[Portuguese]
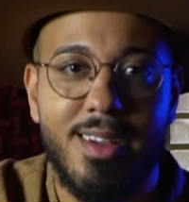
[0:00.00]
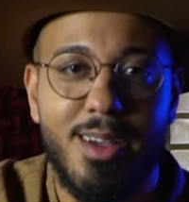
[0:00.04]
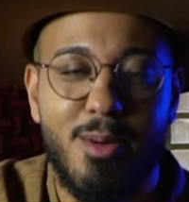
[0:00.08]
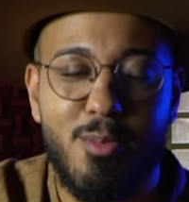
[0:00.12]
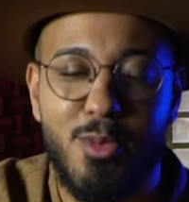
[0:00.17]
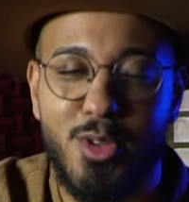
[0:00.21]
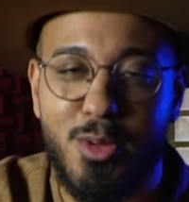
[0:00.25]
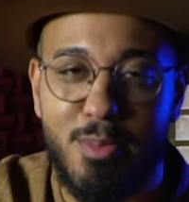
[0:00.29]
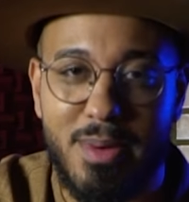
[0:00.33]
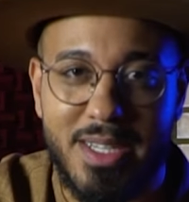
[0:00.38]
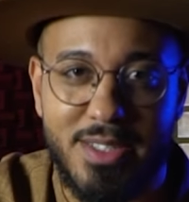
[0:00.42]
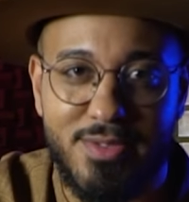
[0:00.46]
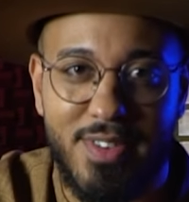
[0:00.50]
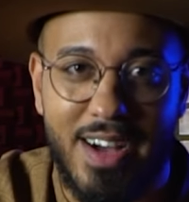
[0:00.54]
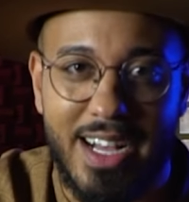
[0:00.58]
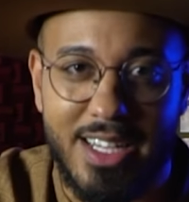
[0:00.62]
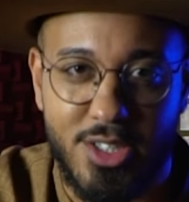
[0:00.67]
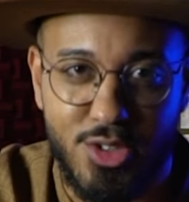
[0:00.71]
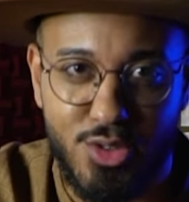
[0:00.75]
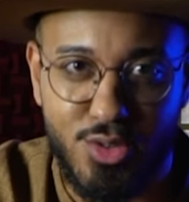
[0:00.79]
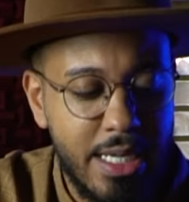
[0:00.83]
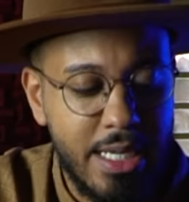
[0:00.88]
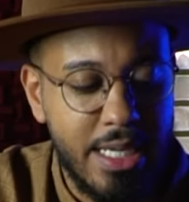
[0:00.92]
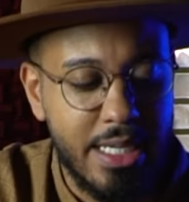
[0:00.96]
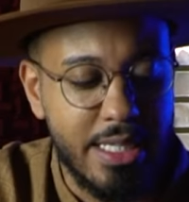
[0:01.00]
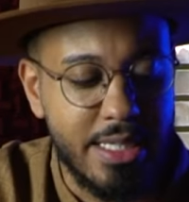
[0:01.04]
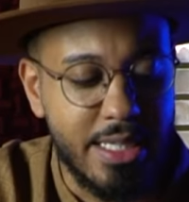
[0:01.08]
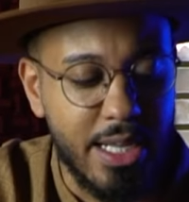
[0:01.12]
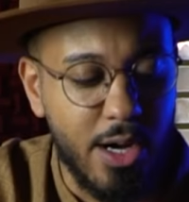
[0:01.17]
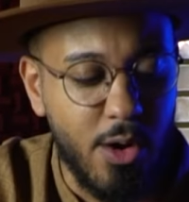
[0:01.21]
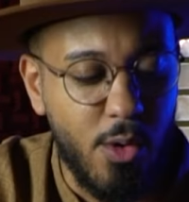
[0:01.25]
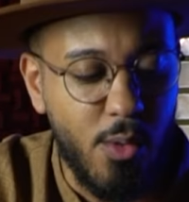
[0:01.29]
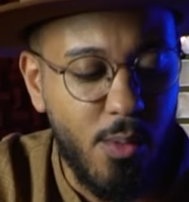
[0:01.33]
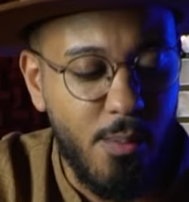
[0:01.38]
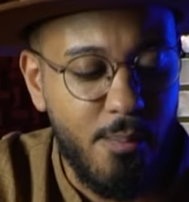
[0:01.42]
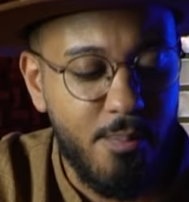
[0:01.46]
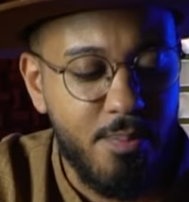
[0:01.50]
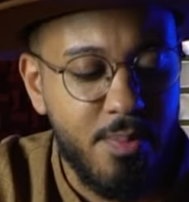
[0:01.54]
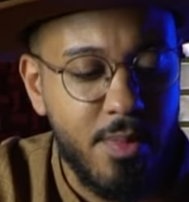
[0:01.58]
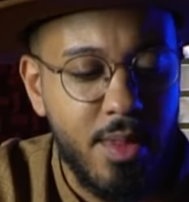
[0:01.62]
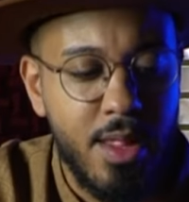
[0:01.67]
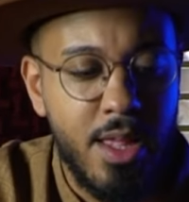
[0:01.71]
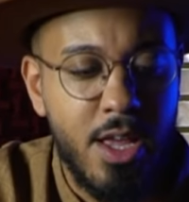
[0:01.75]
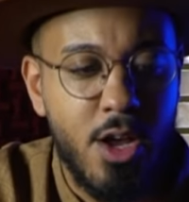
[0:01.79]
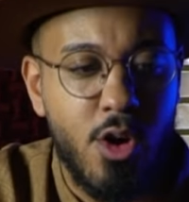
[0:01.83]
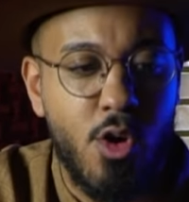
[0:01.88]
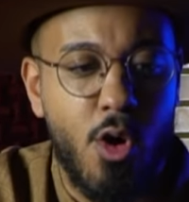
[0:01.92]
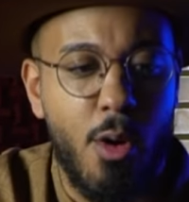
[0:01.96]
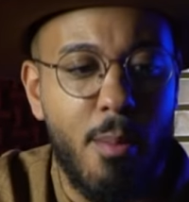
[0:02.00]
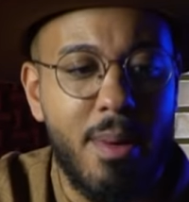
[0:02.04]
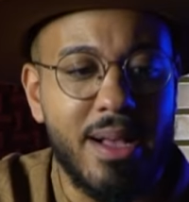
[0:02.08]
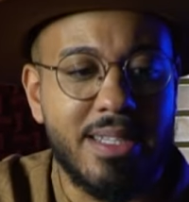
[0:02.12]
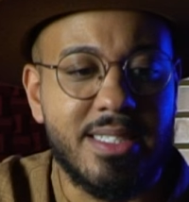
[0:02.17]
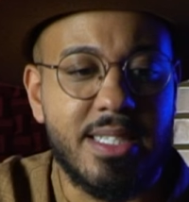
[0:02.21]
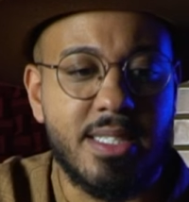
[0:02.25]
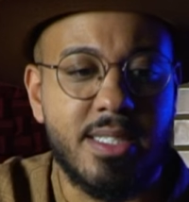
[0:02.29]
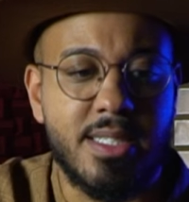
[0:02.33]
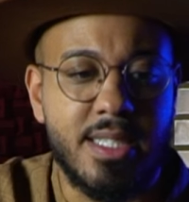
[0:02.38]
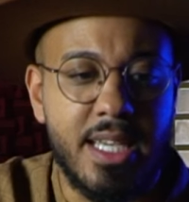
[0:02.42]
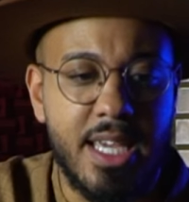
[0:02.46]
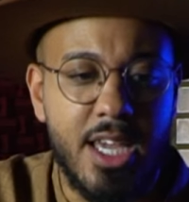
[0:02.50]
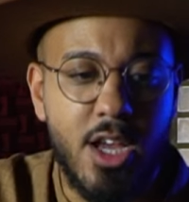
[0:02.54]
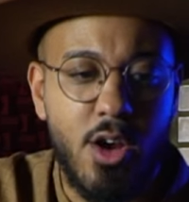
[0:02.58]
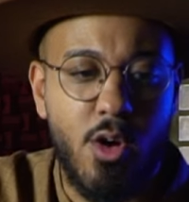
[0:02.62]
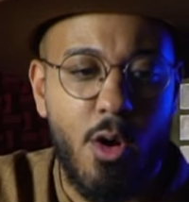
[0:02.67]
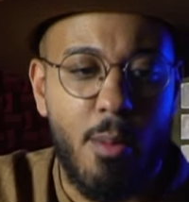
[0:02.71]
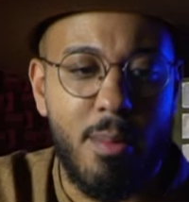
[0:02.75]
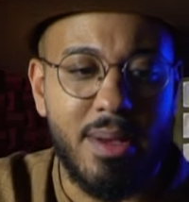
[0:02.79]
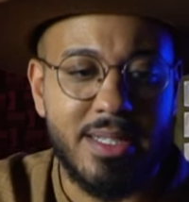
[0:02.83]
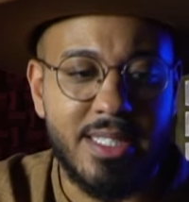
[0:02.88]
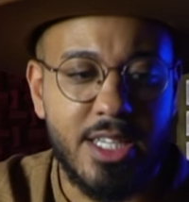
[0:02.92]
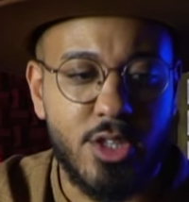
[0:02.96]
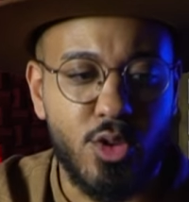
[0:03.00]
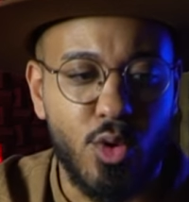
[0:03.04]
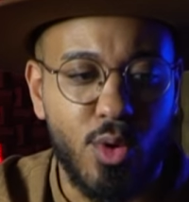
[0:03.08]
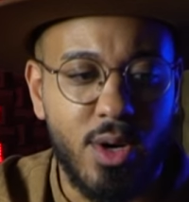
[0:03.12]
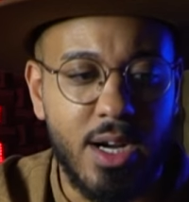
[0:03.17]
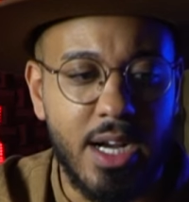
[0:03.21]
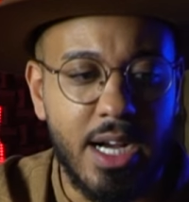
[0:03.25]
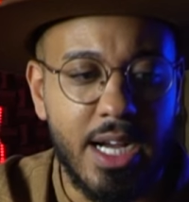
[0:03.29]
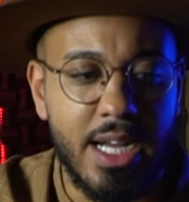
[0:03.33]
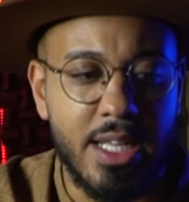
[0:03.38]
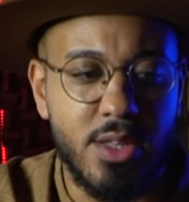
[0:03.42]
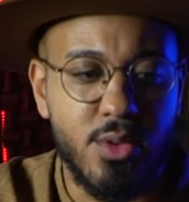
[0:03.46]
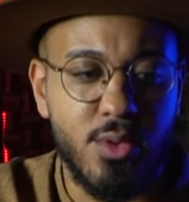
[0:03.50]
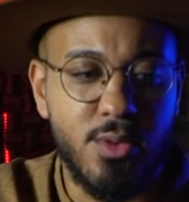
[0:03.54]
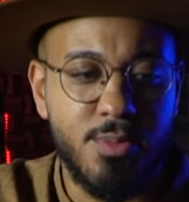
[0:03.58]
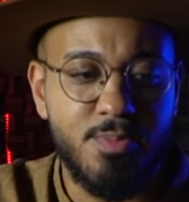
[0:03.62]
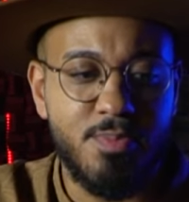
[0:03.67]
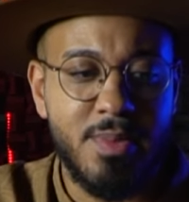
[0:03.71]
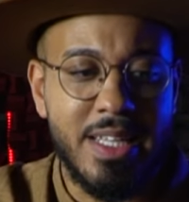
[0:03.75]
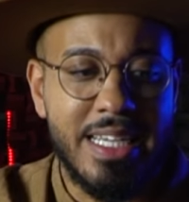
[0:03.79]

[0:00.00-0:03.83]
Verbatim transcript: muito mais fácil. Então, Começa assim, começa tocando.